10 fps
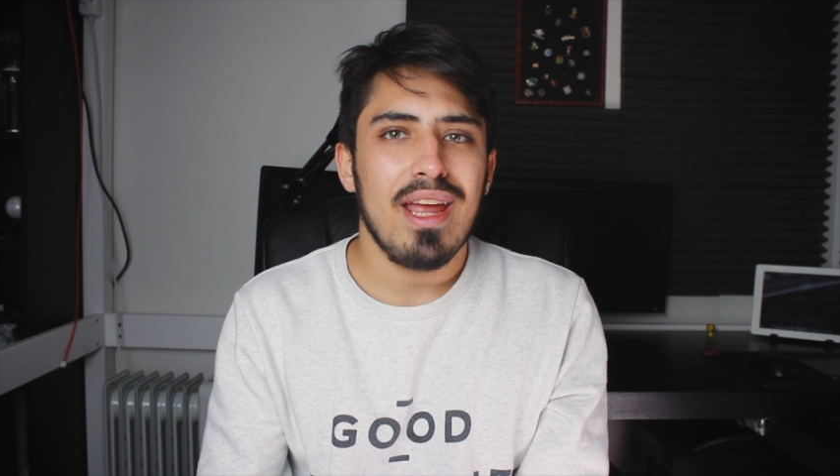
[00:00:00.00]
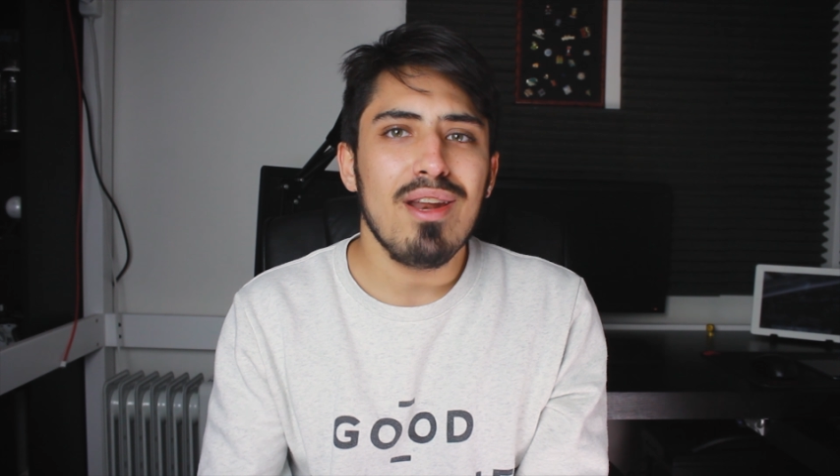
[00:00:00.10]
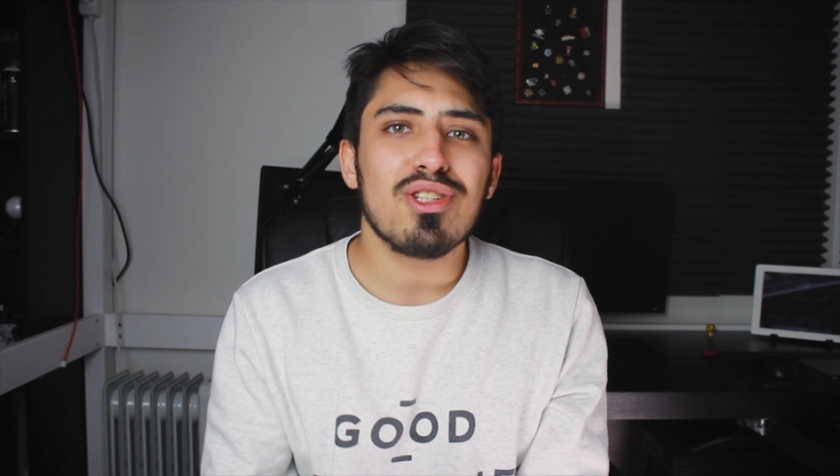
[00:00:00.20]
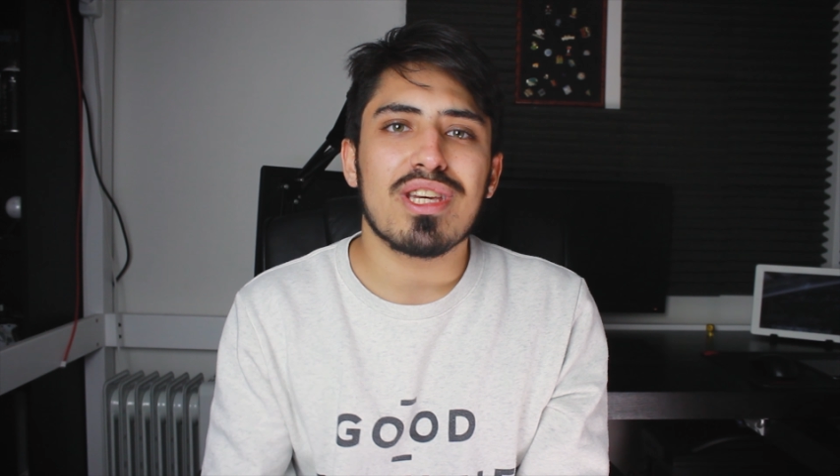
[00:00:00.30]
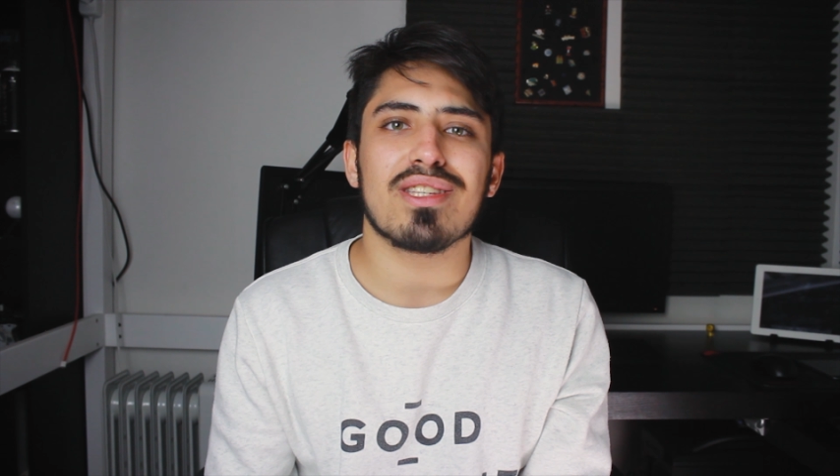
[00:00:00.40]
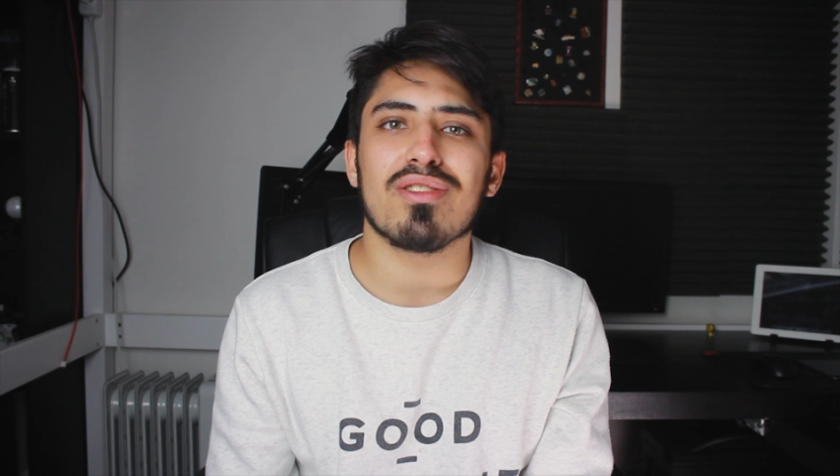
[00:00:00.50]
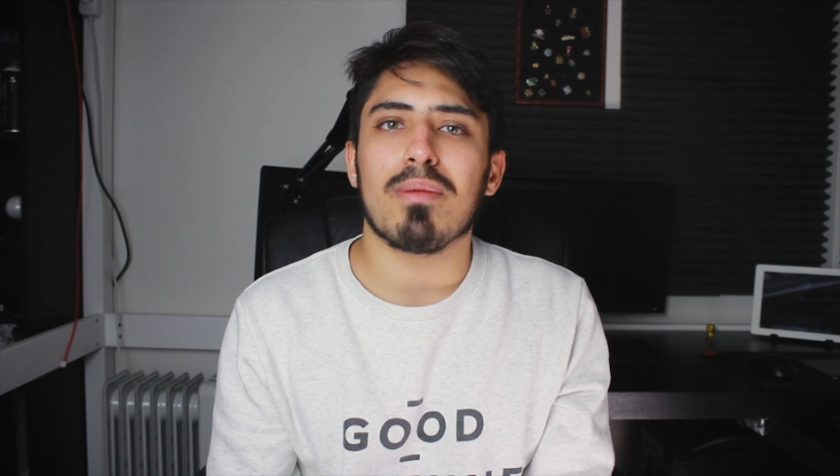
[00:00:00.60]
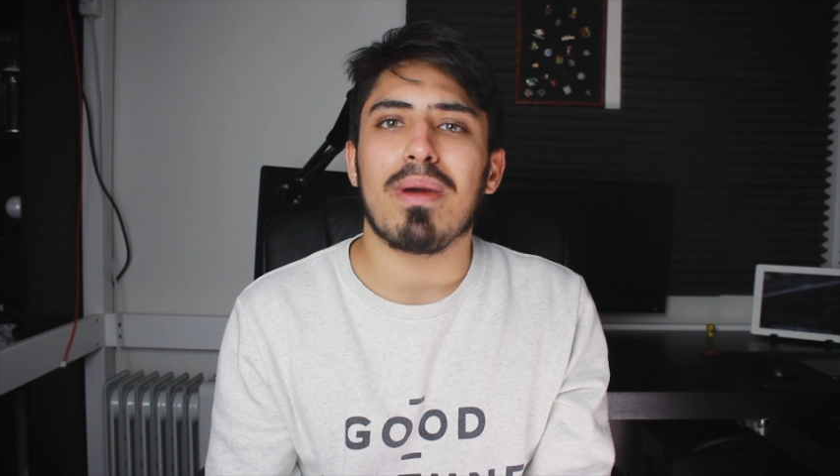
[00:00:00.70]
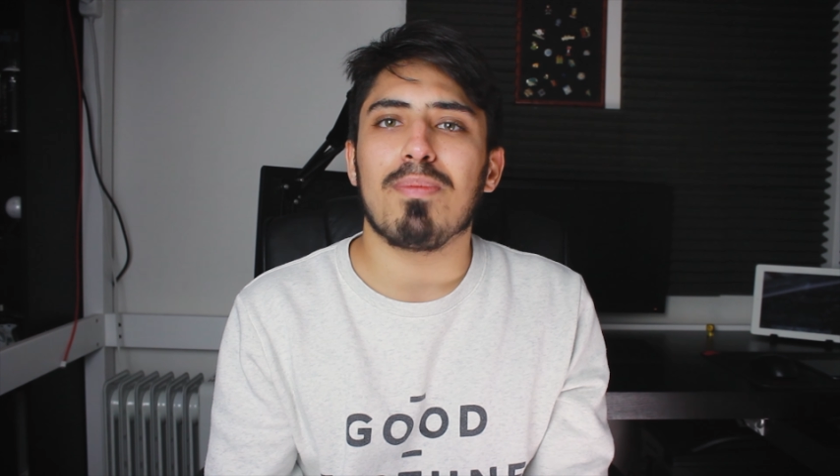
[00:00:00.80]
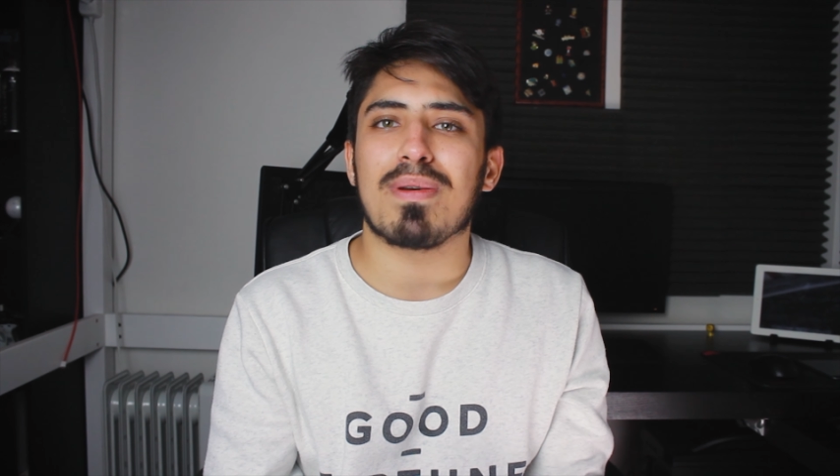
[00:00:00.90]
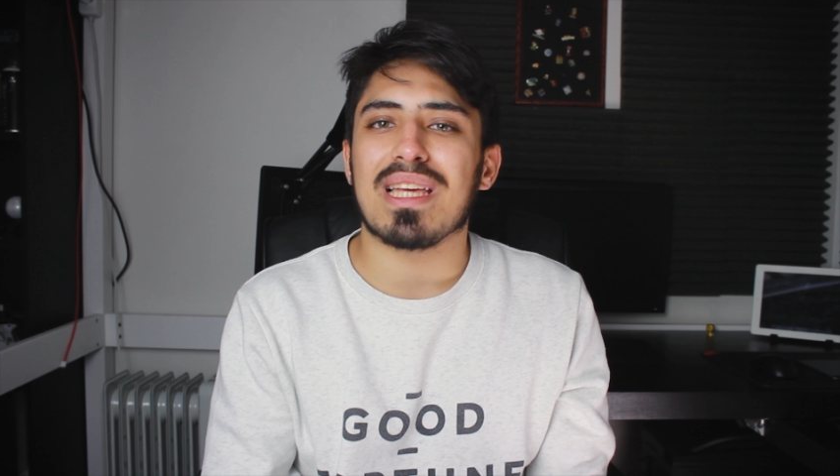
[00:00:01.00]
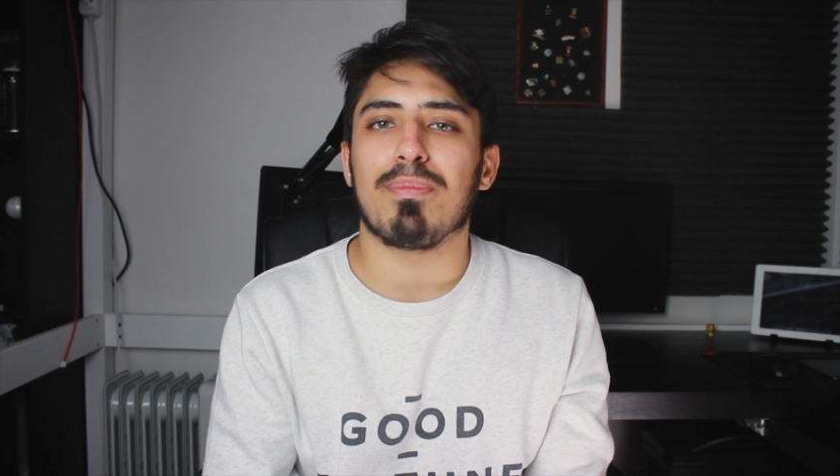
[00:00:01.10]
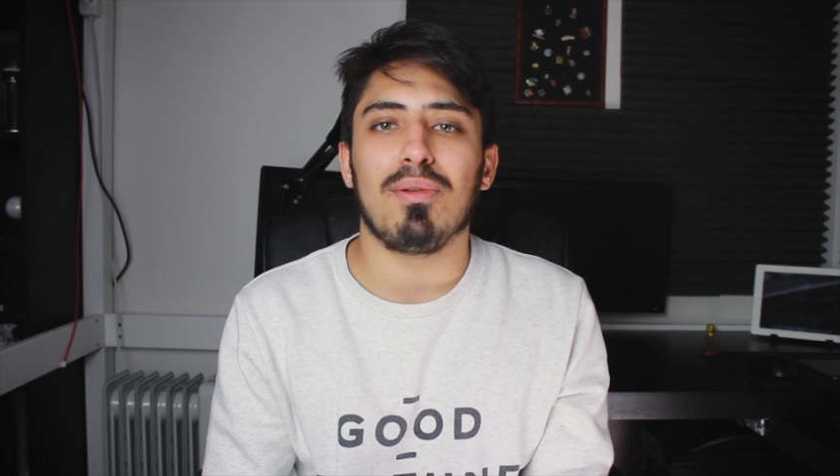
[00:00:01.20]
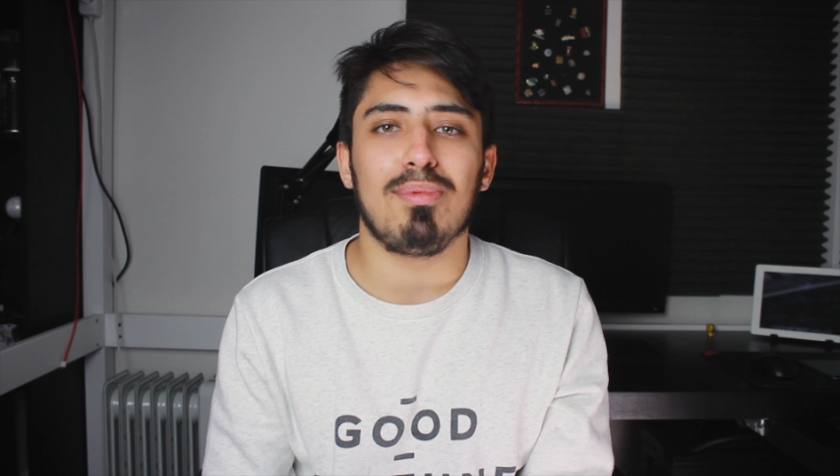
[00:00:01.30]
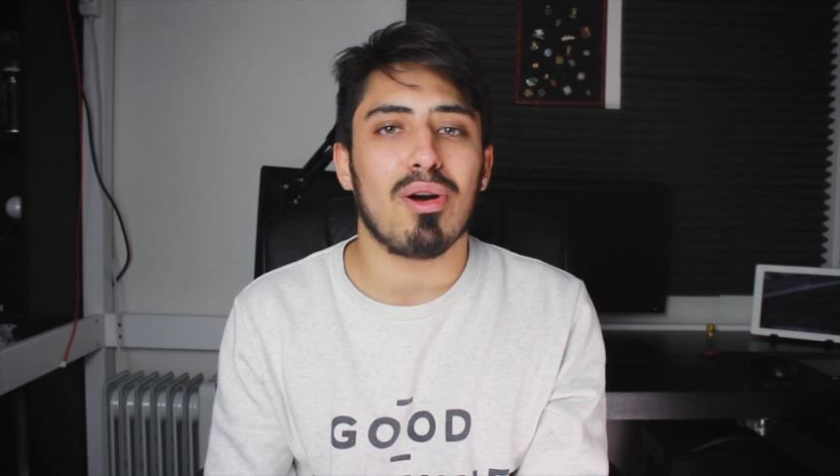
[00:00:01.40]
e não se esqueçam também de passar
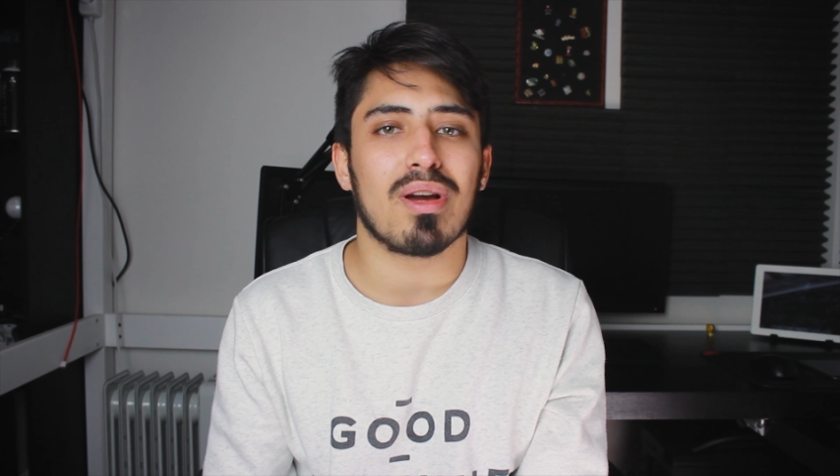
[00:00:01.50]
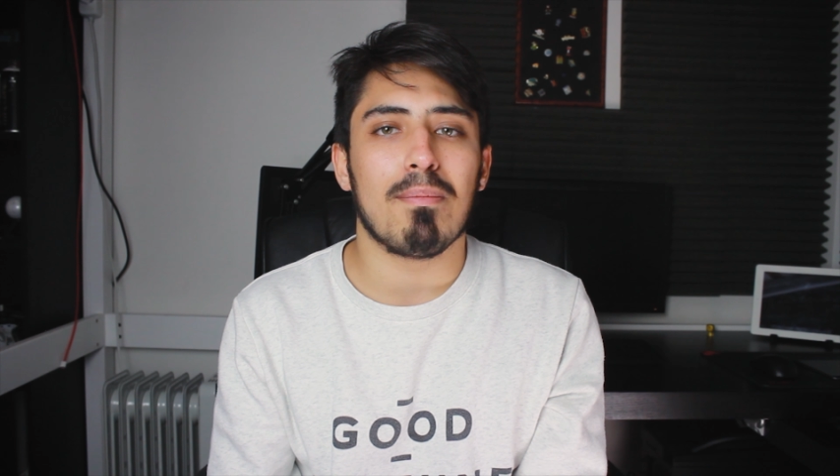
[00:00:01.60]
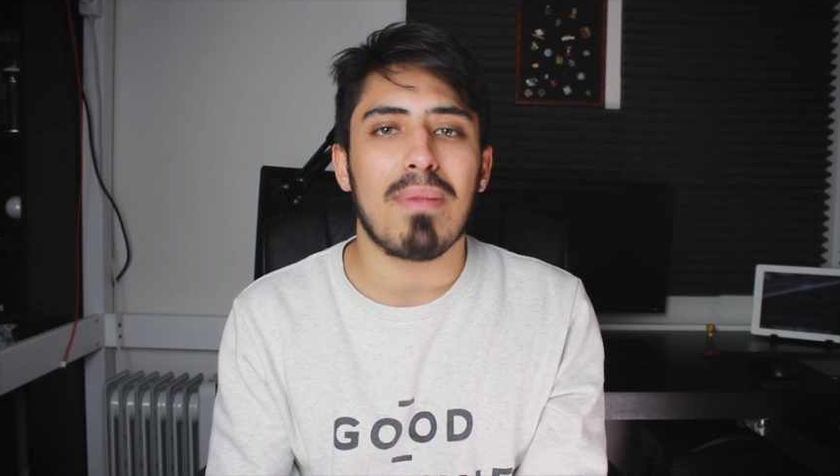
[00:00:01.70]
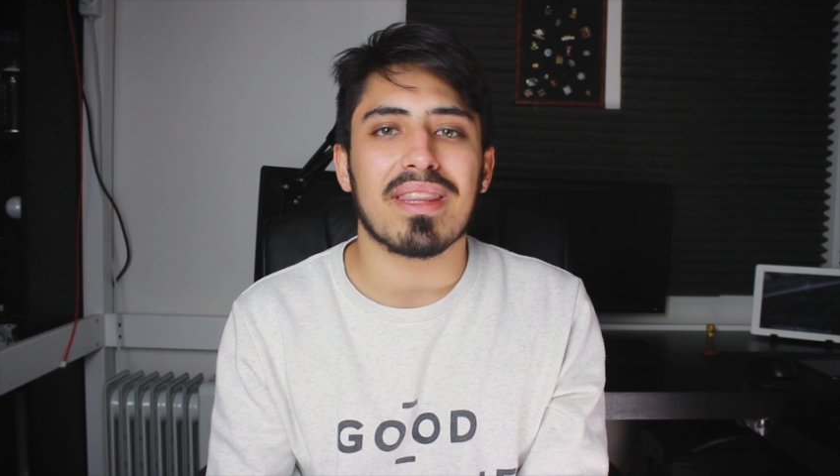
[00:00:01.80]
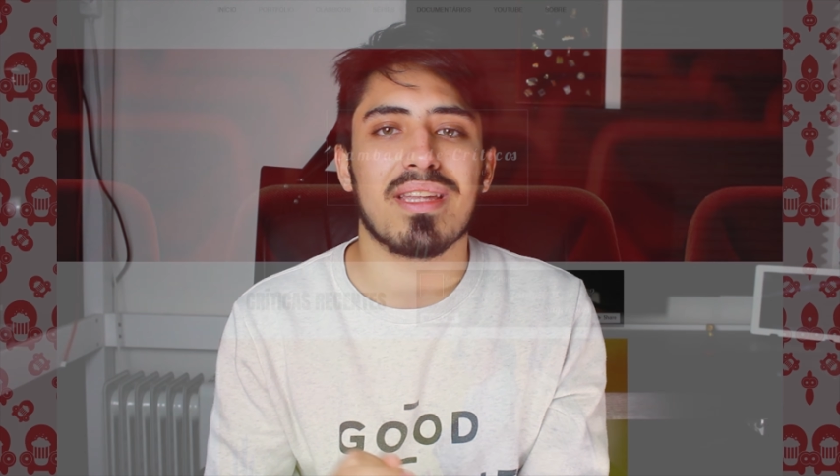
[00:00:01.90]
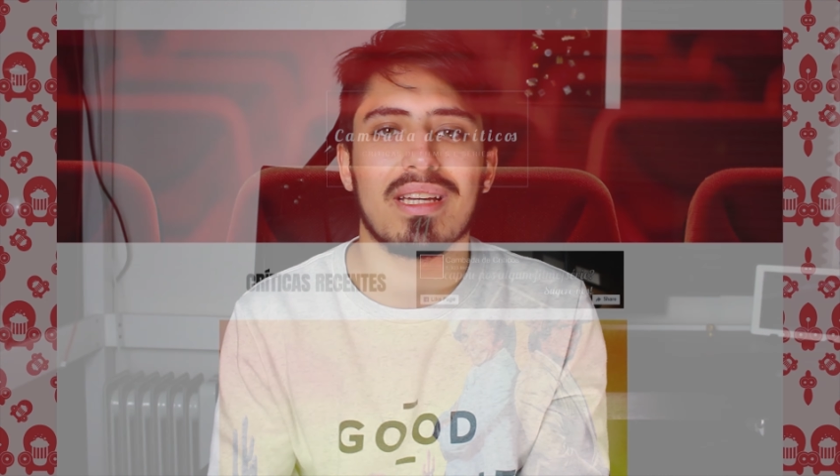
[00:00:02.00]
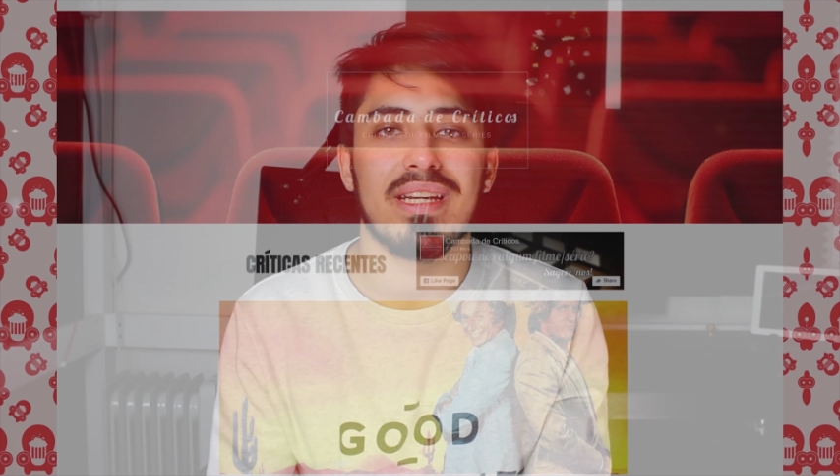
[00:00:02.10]
pelo blog Cambada de